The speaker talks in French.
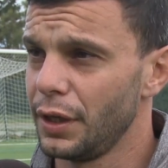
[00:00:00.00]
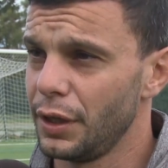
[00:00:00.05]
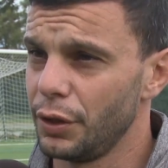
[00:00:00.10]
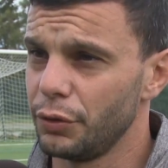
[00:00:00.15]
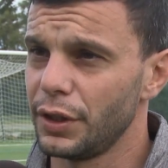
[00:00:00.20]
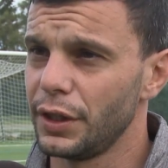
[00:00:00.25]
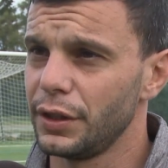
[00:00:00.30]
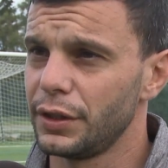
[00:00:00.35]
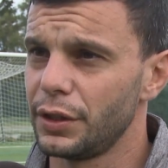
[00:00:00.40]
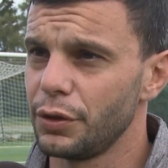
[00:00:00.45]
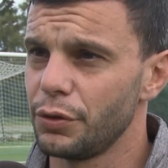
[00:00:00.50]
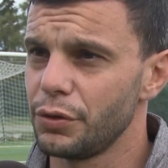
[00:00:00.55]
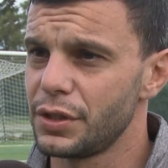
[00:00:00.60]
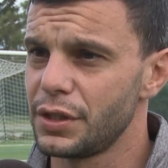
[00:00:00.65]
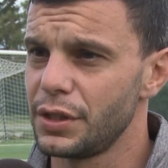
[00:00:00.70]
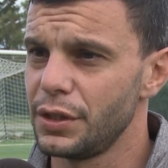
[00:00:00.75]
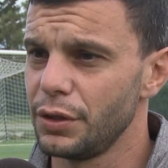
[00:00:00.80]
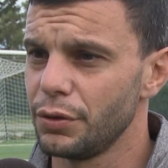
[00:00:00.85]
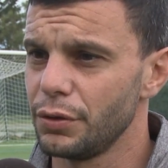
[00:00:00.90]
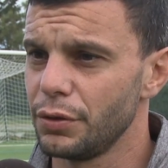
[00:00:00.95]
on a été
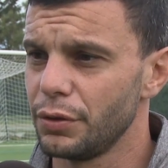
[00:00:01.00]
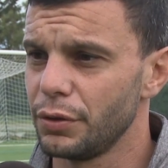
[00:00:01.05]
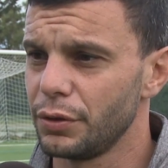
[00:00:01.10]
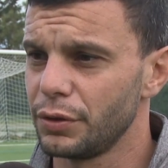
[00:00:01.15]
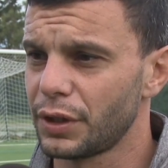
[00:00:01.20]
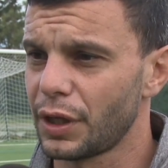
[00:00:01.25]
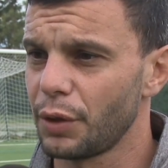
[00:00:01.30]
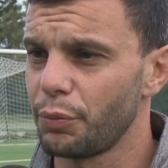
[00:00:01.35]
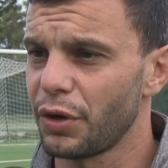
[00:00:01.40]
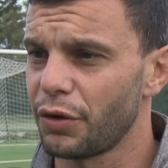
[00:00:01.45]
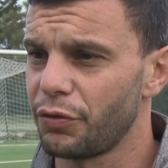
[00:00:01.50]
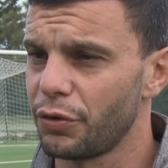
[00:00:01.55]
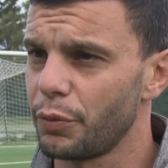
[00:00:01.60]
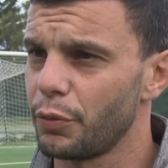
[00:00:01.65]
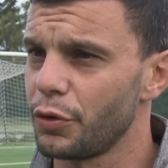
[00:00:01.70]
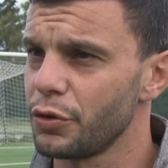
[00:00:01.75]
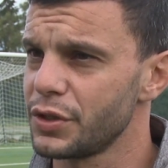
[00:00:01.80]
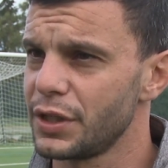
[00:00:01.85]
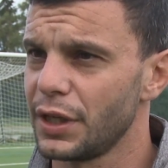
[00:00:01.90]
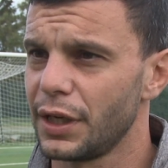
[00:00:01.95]
aussi très
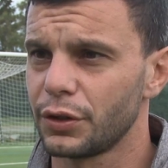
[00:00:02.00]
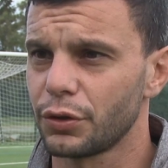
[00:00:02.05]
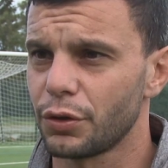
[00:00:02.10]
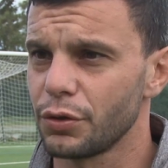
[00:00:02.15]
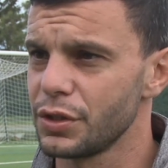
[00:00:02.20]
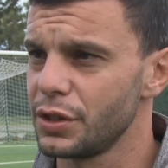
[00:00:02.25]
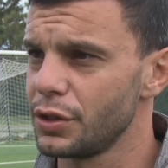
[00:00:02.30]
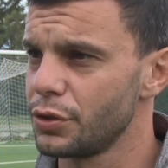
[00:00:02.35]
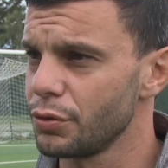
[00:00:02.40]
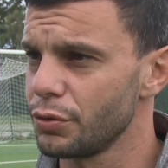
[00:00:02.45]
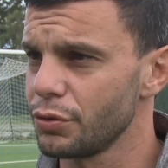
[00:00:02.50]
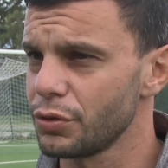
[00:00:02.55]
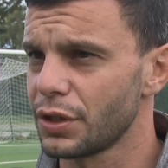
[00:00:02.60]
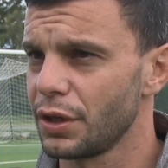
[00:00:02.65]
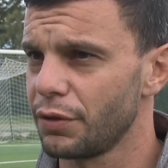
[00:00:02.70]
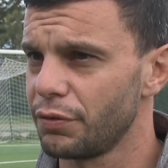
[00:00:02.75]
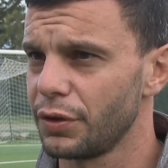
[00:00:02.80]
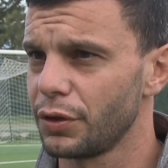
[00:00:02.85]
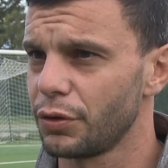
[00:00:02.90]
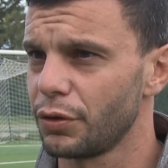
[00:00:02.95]
performant aussi à la transition, ce
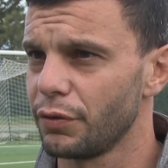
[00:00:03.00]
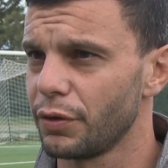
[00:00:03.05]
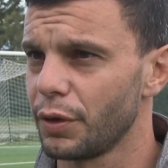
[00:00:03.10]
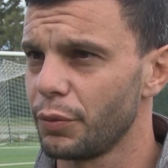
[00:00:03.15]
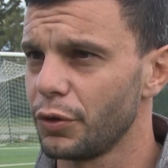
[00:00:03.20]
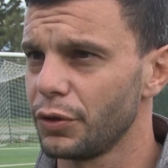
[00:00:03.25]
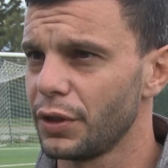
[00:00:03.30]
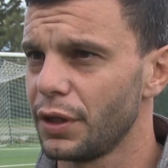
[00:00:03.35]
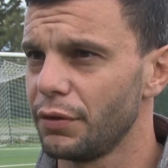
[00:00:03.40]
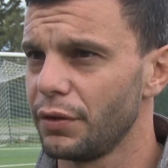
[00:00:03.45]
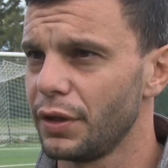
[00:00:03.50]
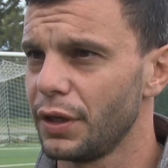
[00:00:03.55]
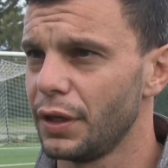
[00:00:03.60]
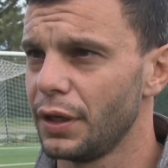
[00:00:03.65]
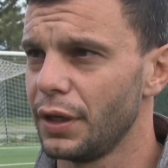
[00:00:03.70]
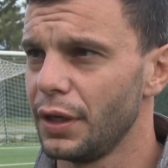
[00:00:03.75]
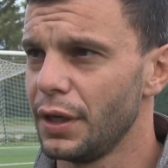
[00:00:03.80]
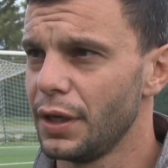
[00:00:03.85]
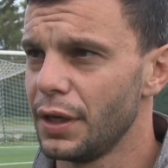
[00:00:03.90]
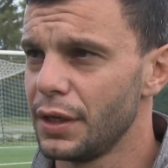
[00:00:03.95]
qui a fait que vraiment on
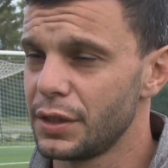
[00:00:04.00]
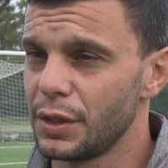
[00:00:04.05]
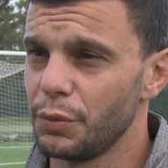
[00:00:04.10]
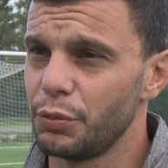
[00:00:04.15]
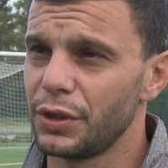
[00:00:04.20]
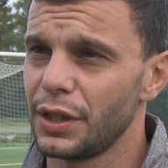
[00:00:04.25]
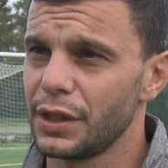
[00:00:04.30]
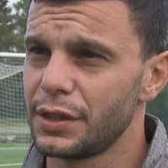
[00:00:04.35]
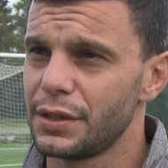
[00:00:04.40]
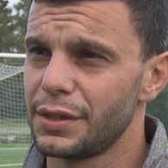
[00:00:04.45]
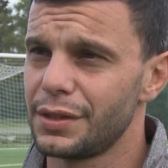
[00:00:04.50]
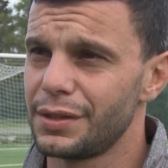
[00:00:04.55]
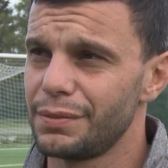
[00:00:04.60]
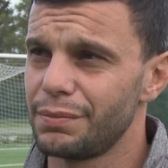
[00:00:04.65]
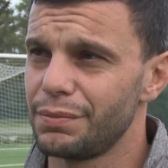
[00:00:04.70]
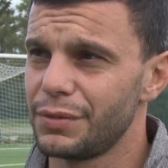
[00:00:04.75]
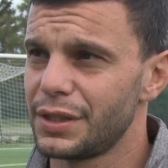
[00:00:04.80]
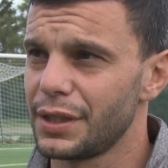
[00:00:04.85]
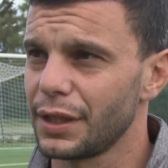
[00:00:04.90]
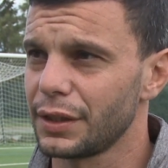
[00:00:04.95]
avait, c'est peut-être
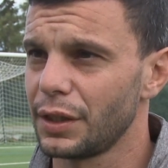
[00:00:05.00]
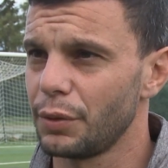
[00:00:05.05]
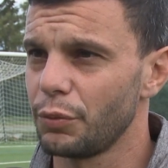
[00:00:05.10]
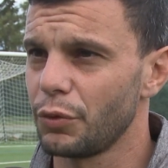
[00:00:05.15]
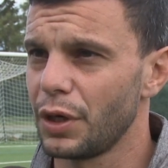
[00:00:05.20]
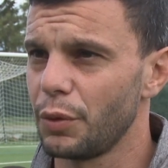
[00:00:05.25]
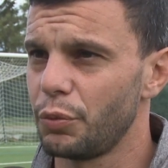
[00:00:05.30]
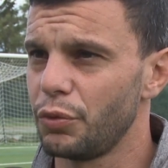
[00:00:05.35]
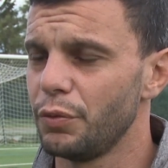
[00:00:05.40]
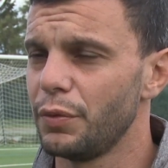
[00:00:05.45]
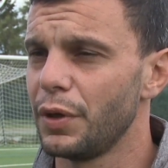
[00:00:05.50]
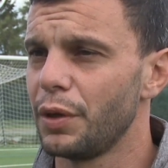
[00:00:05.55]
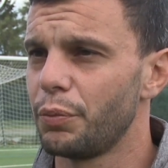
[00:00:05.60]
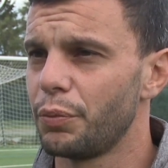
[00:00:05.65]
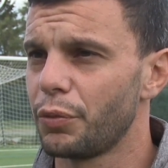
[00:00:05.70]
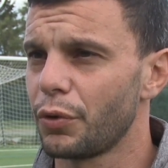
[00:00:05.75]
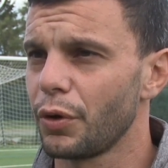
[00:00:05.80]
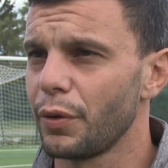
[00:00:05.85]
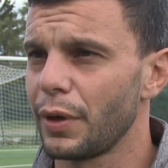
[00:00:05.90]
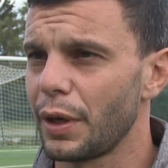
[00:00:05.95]
certainement la plus belle
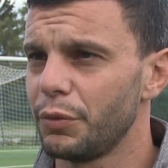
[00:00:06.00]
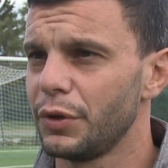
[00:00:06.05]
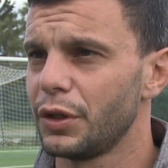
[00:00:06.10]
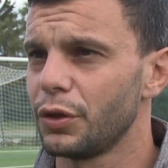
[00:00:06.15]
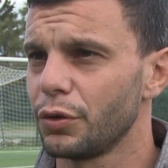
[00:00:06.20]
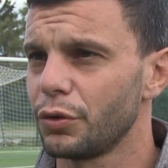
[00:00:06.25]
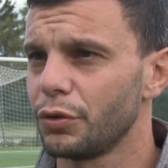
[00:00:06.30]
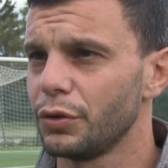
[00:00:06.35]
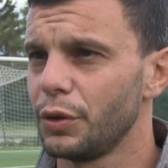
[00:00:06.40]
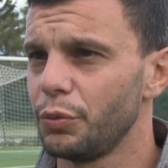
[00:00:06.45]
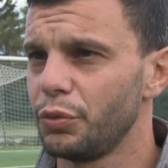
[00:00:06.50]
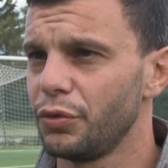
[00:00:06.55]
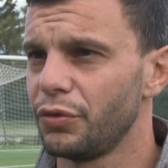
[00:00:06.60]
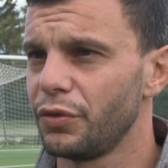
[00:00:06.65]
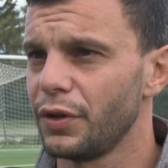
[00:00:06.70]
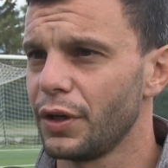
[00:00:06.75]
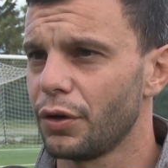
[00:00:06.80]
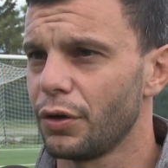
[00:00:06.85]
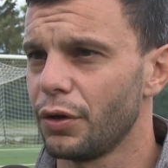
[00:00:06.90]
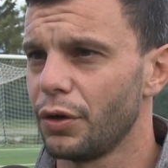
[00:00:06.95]
première mi-temps qu'on ait pu
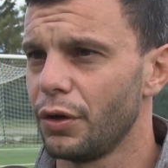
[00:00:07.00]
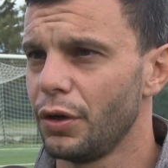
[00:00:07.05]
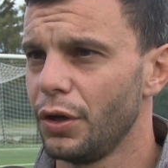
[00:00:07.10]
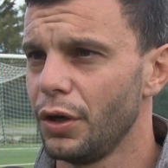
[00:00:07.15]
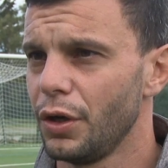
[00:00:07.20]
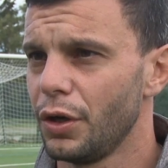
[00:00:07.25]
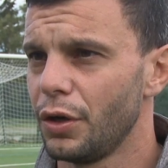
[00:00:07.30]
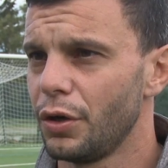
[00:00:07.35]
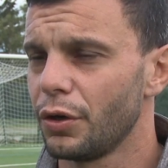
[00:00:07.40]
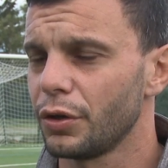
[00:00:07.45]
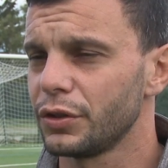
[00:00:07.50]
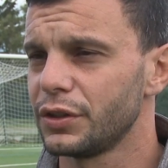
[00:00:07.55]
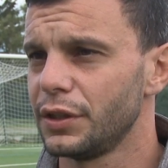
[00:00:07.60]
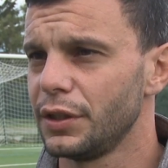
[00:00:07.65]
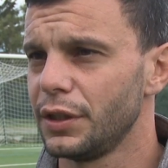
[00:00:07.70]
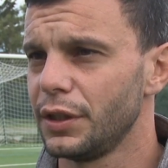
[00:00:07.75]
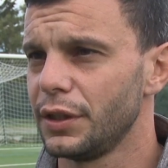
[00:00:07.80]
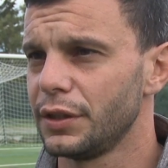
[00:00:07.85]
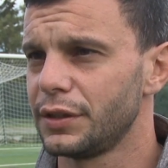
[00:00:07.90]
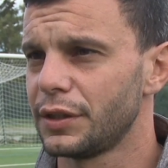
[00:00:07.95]
faire lors de
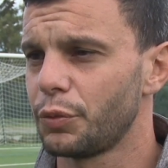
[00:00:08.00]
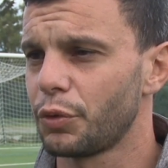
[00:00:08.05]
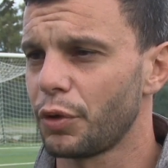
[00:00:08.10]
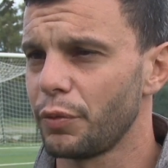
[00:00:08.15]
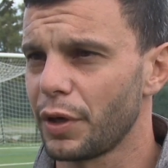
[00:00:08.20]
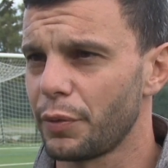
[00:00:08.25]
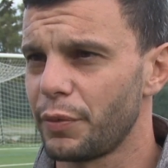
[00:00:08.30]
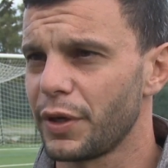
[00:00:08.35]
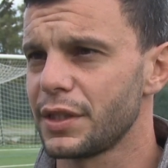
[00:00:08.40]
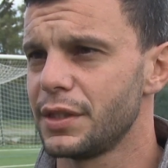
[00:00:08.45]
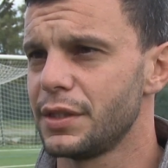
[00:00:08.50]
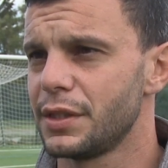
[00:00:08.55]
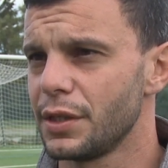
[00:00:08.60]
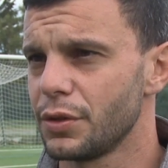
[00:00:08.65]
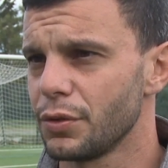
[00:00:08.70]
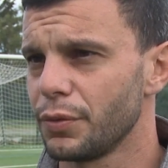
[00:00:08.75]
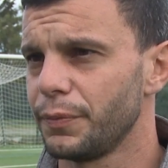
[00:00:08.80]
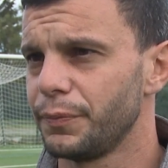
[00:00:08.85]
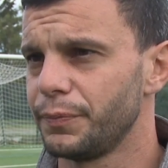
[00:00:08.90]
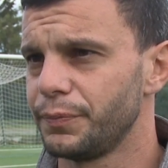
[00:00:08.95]
cette première partie de
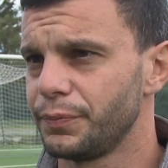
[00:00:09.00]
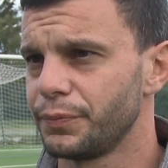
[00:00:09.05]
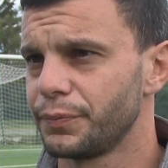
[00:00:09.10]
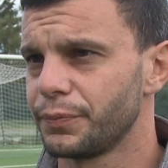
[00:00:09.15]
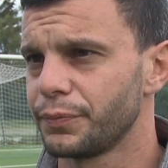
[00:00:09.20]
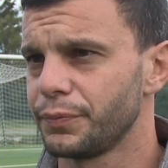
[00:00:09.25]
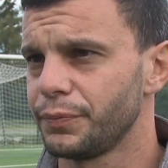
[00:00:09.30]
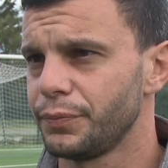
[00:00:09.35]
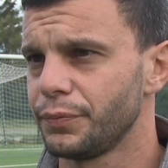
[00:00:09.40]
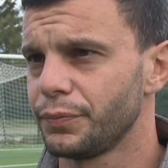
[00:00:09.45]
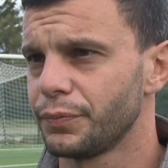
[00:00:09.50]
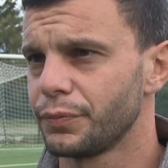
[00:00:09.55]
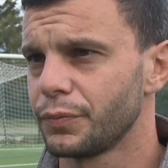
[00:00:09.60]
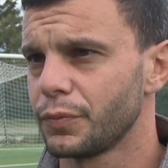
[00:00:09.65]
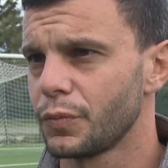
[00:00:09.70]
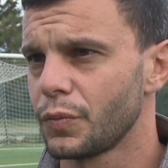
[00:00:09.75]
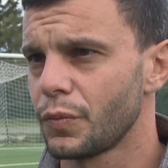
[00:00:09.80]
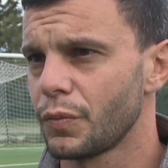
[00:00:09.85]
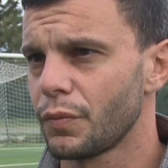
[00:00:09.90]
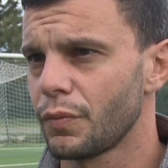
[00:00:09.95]
saison.
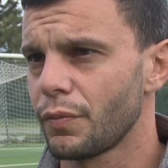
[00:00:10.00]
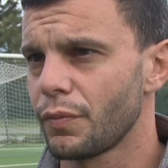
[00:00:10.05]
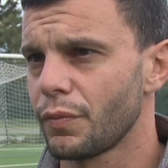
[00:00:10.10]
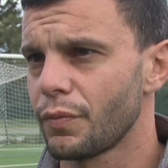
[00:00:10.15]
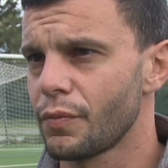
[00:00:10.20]
Alors dans cette